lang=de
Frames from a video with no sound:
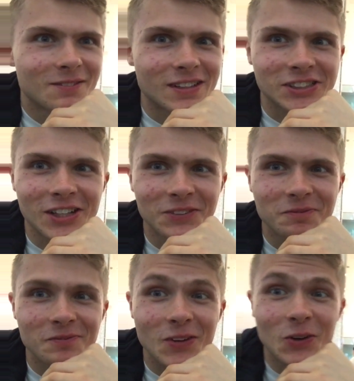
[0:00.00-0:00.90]
mal schauen.
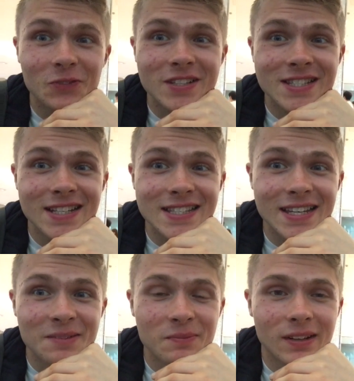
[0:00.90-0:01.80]
Und wir sind jetzt
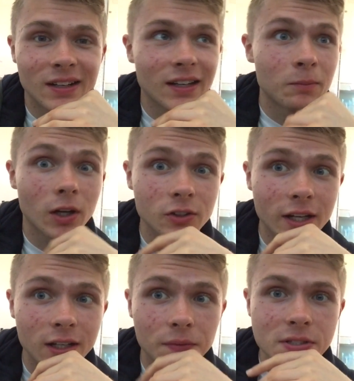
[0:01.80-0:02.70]
im, äh, im
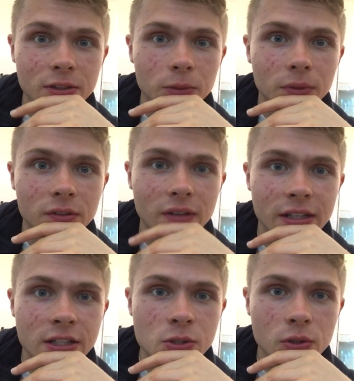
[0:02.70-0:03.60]
Lotte-Einkaufszentrum drin, weil
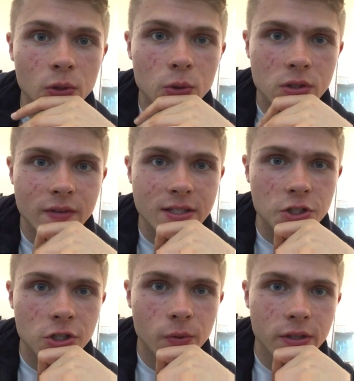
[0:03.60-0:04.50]
hier so eine große
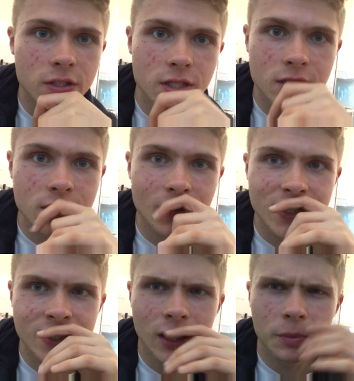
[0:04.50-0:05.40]
Wassershow ist. Das ist
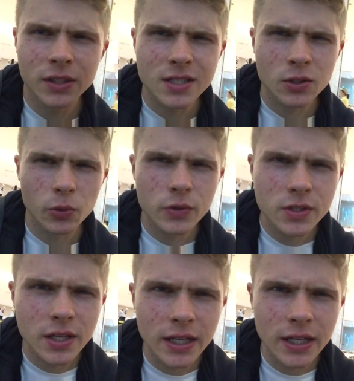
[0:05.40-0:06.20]
quasi, glaube ich, das größte